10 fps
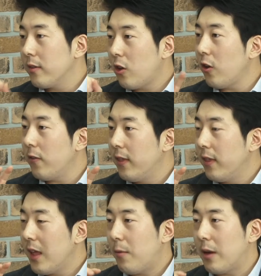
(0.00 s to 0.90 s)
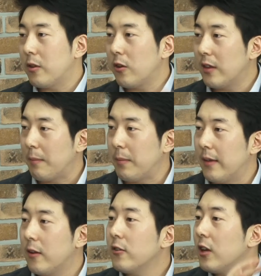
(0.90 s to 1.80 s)
선언 해버리면 저희 장비에
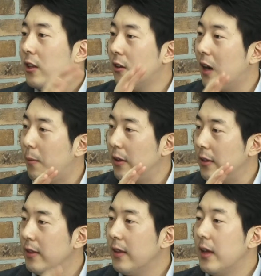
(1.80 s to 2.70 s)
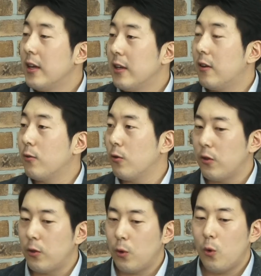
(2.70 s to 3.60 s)
설정이 들어가 버리는 이러
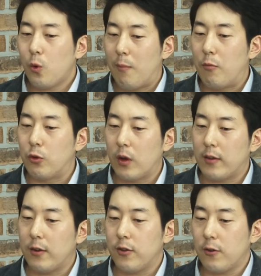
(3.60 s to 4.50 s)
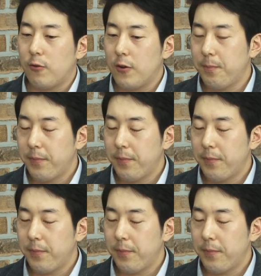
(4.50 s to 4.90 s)
솔루션도 관문 쪽에서 할 수 있고요.